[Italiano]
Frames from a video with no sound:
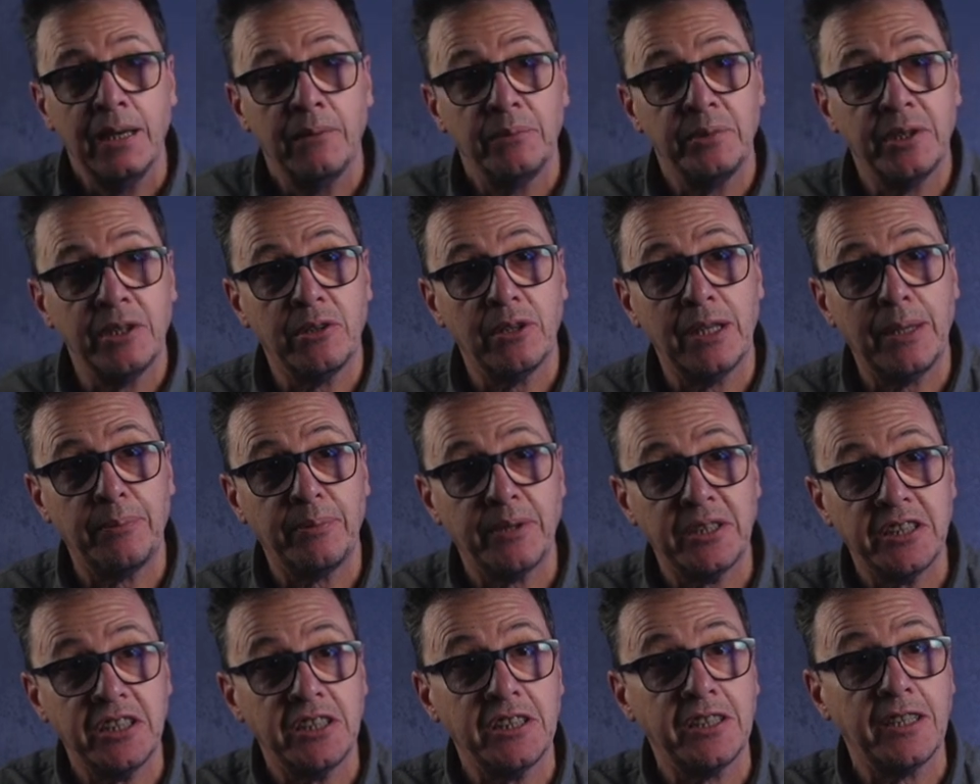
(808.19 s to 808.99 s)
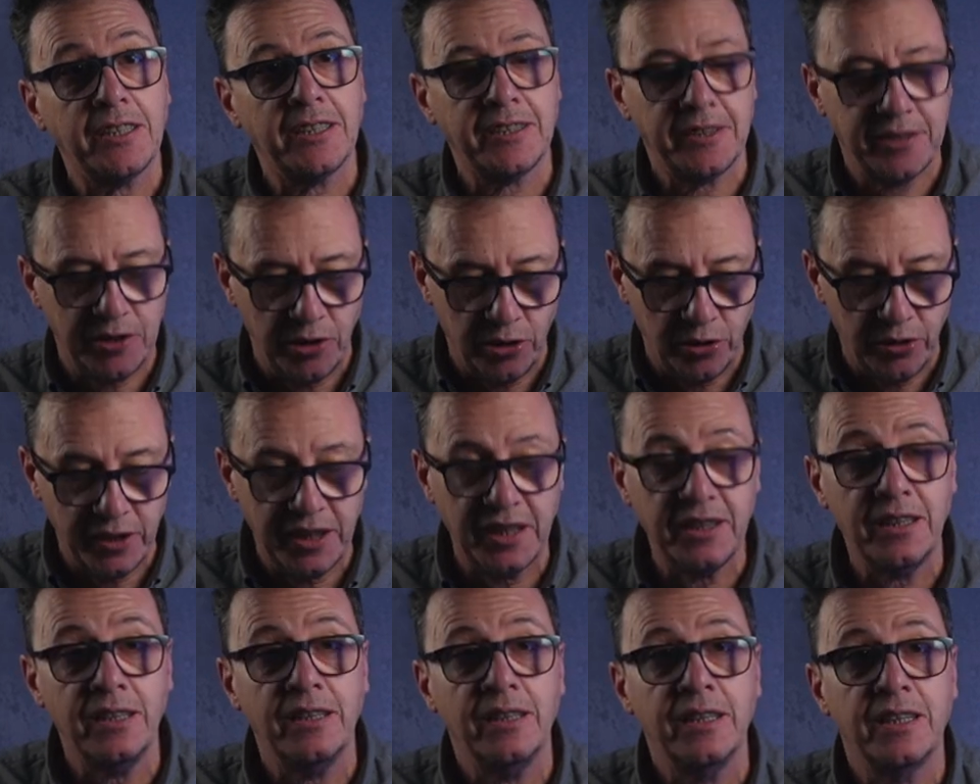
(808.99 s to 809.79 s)
Piccola
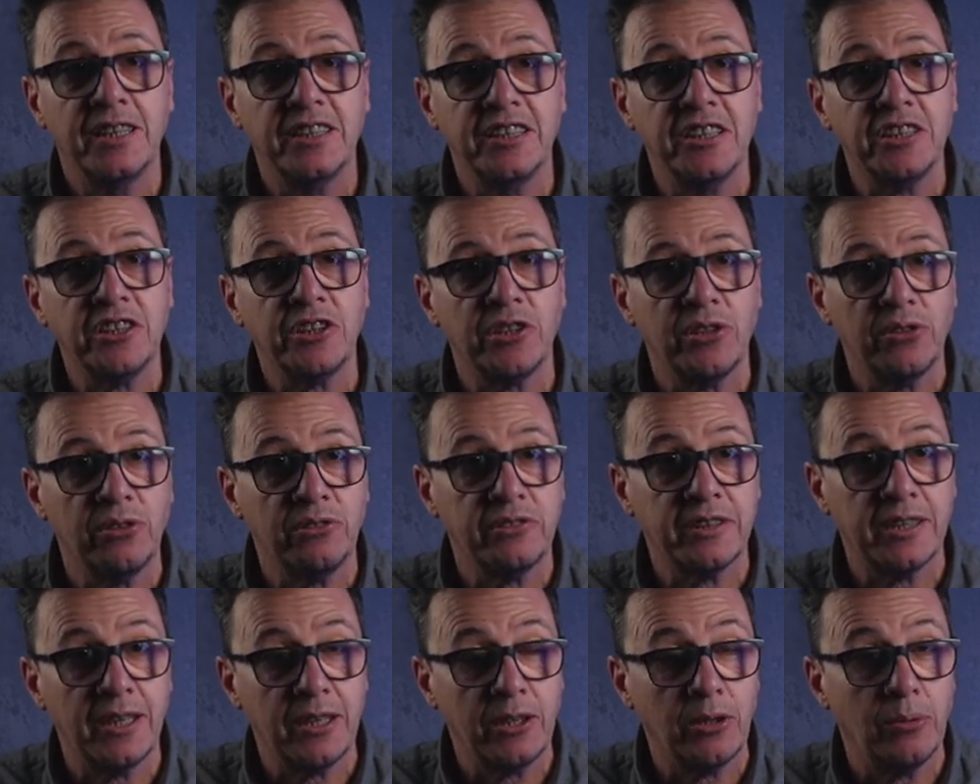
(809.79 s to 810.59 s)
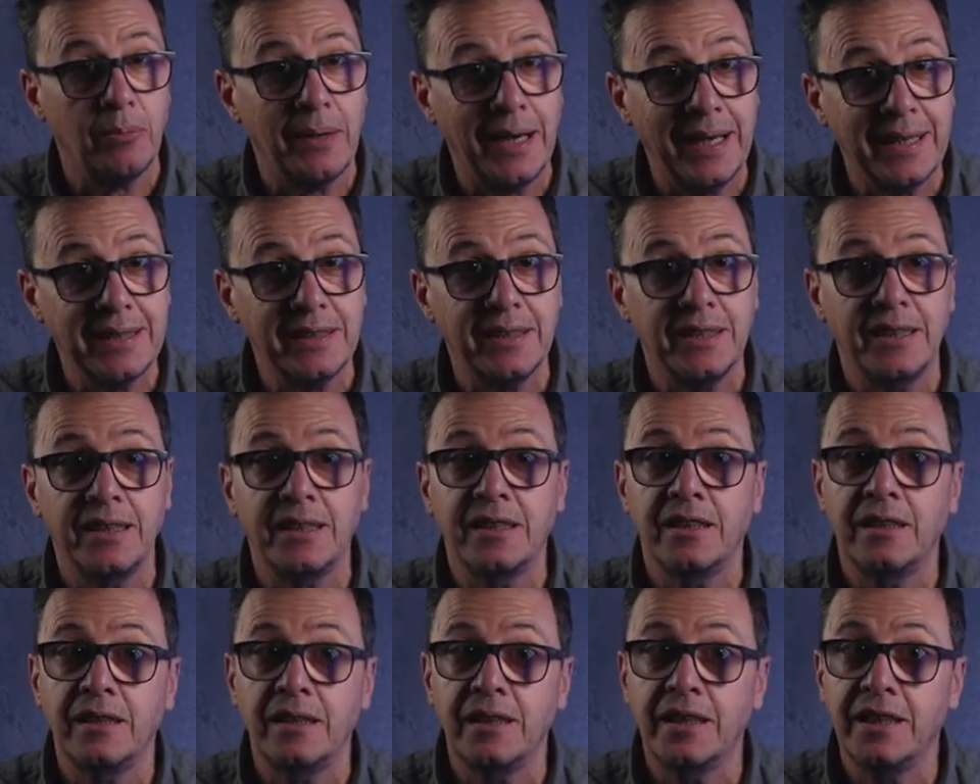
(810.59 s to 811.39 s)
precisazione, esistono
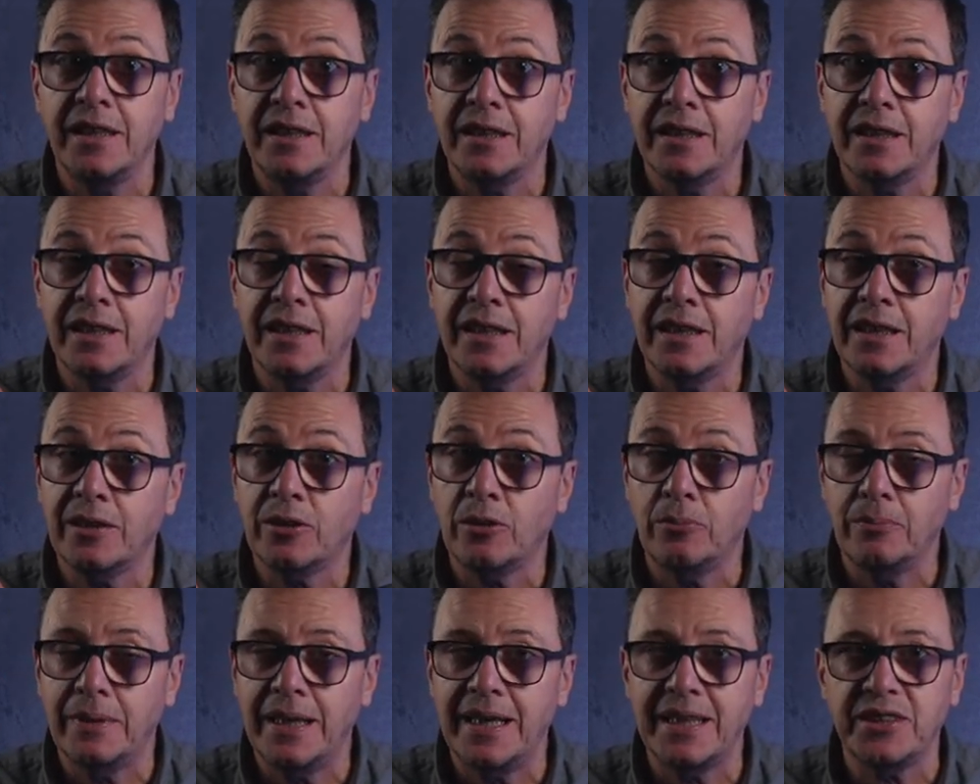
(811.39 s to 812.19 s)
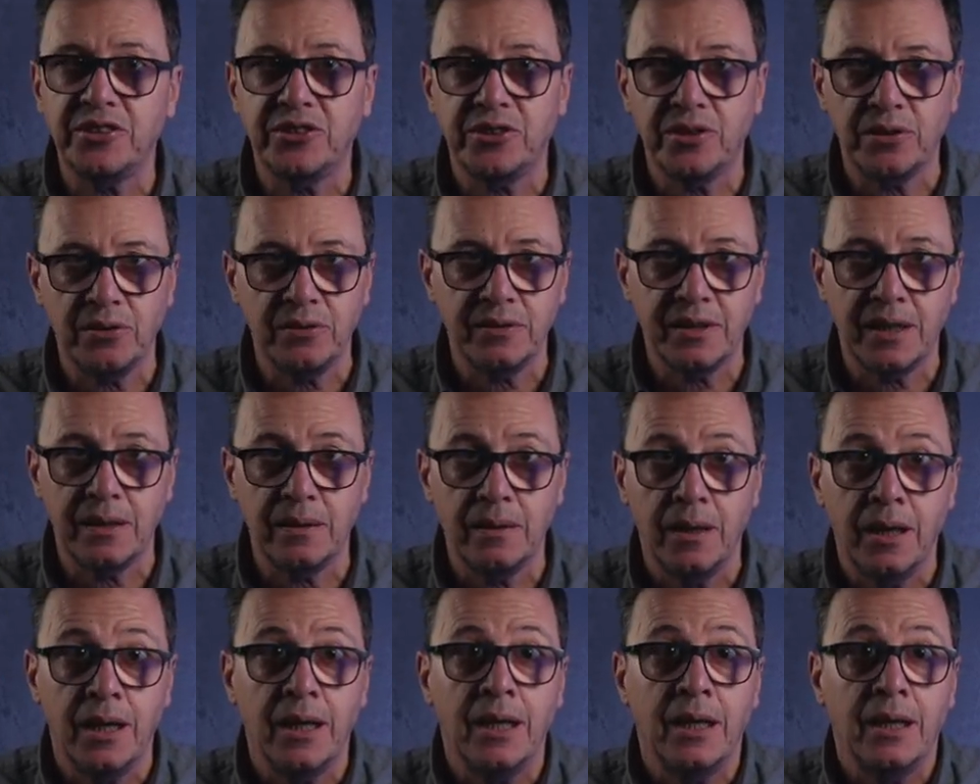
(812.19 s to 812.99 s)
telecomandi in commercio
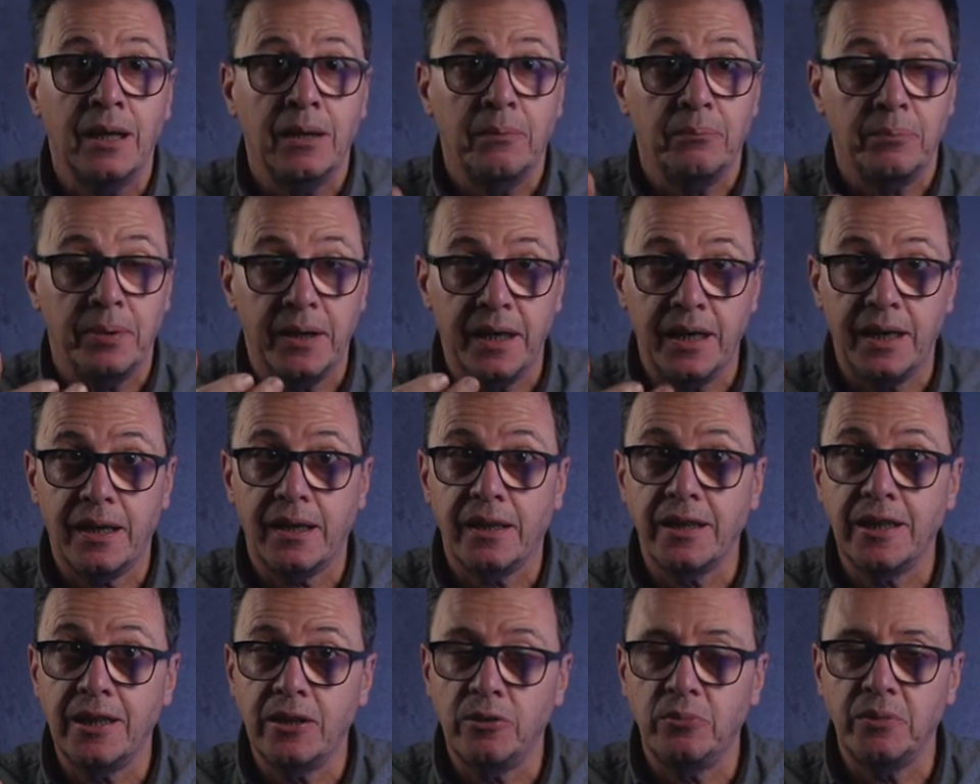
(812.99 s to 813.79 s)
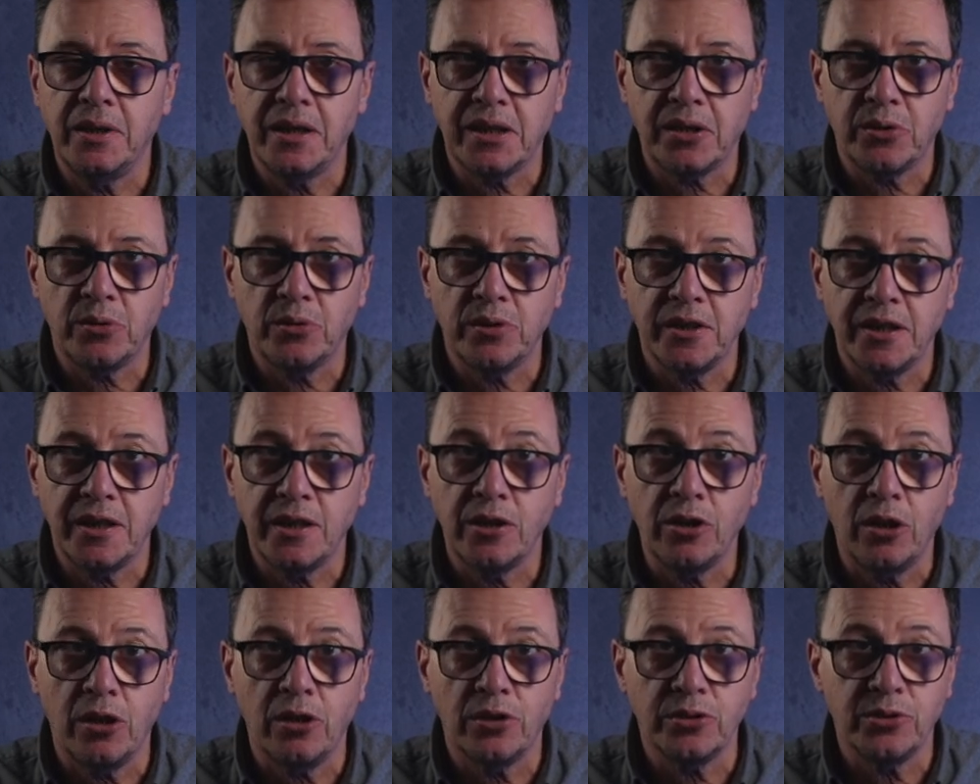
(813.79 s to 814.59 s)
per illuminatori
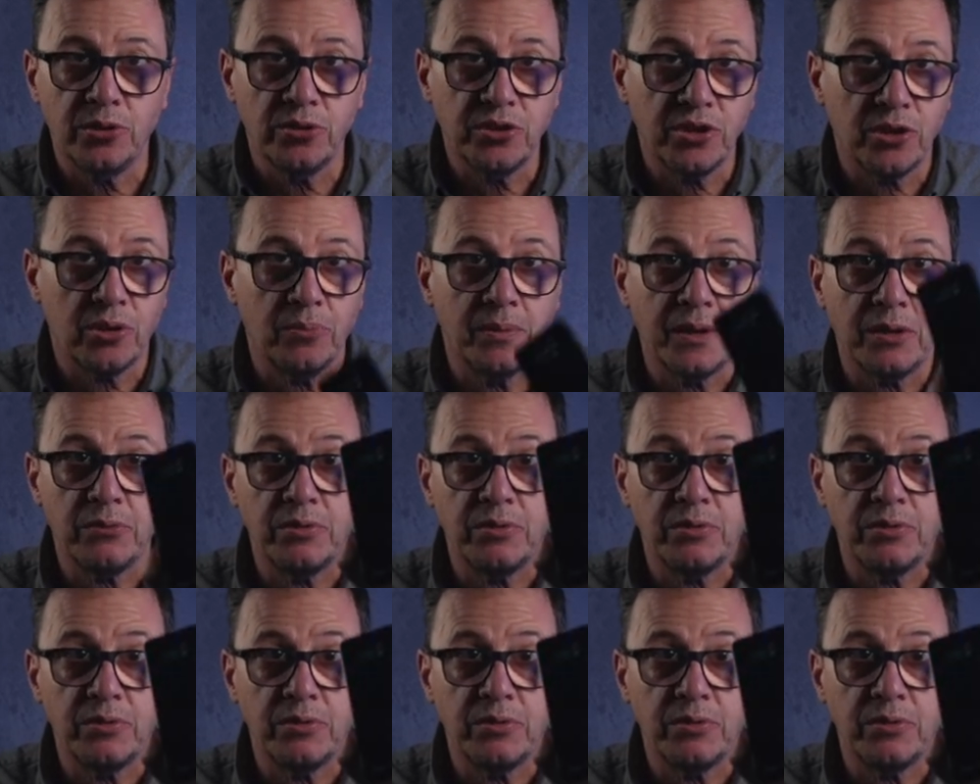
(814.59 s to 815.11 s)
Godos come